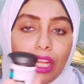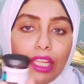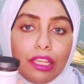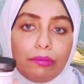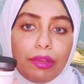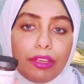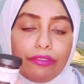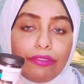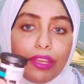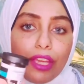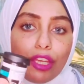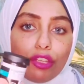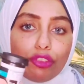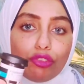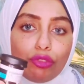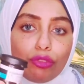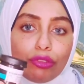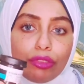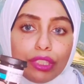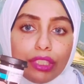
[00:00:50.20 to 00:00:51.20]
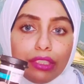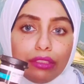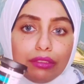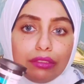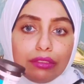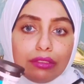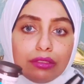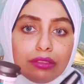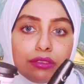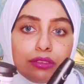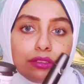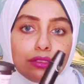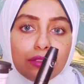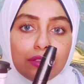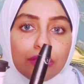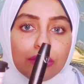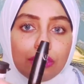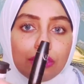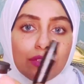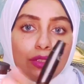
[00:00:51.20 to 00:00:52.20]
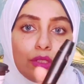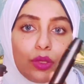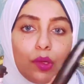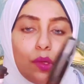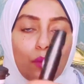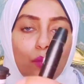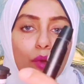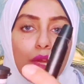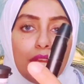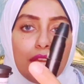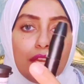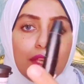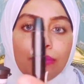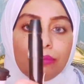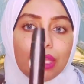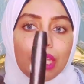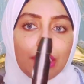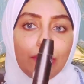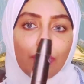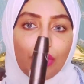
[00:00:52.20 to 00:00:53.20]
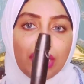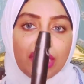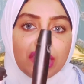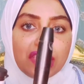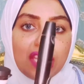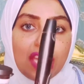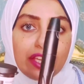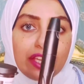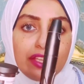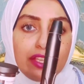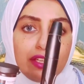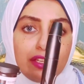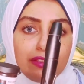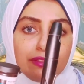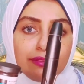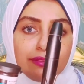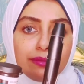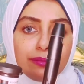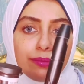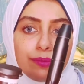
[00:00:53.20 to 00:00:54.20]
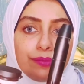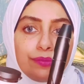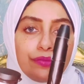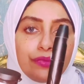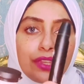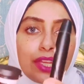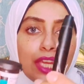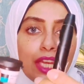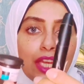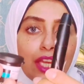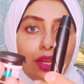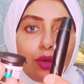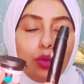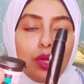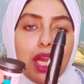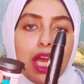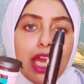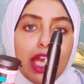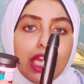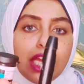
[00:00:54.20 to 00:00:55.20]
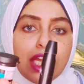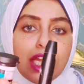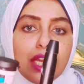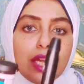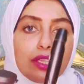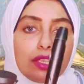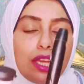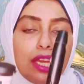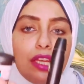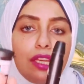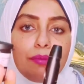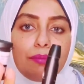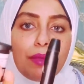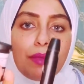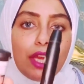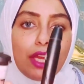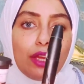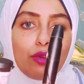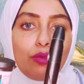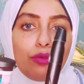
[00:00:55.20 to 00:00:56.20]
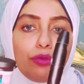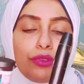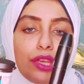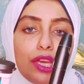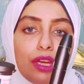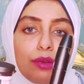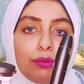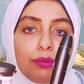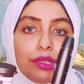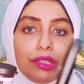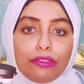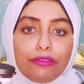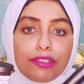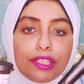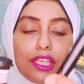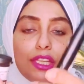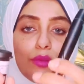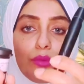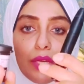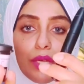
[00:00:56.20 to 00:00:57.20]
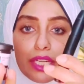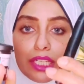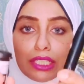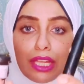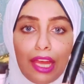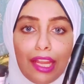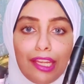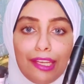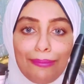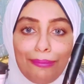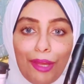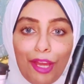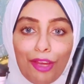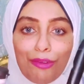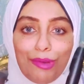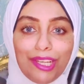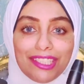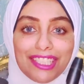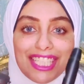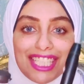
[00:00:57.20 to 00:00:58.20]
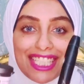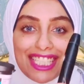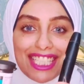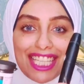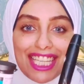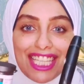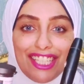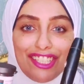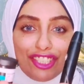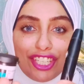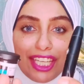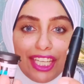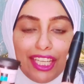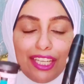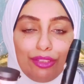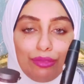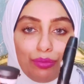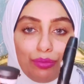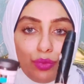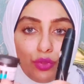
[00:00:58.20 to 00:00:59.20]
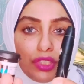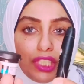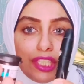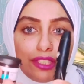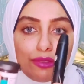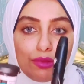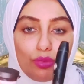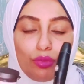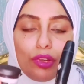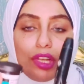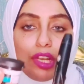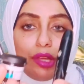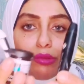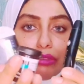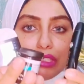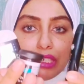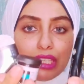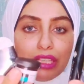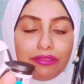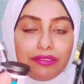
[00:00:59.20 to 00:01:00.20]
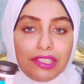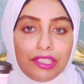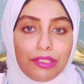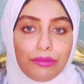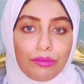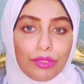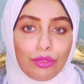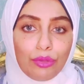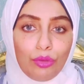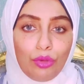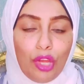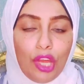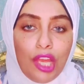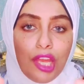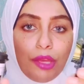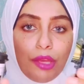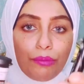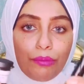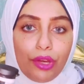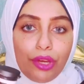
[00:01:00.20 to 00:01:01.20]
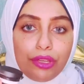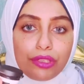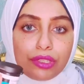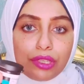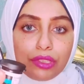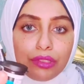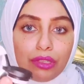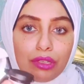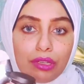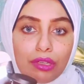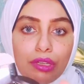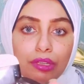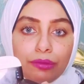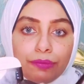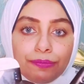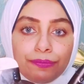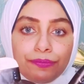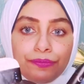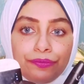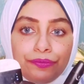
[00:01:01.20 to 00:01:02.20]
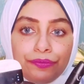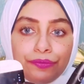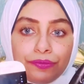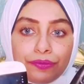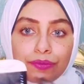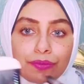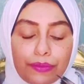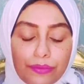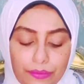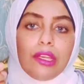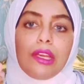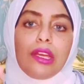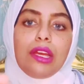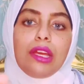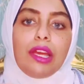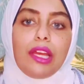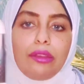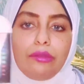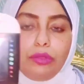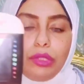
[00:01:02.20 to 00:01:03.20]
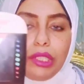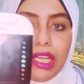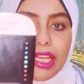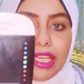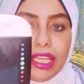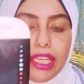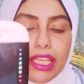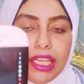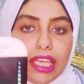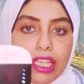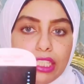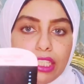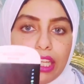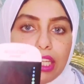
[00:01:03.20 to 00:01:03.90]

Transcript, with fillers: علبه فيها شرايط وقلم الوخز اخيرا كل حاجة أنا هتكلم معاكم فيها بالتفصيل وهنتعلم مع بعض إزاي نشغله بمنتهى السهولة ونستفيد منه بأقصى درجة اول حاجة انا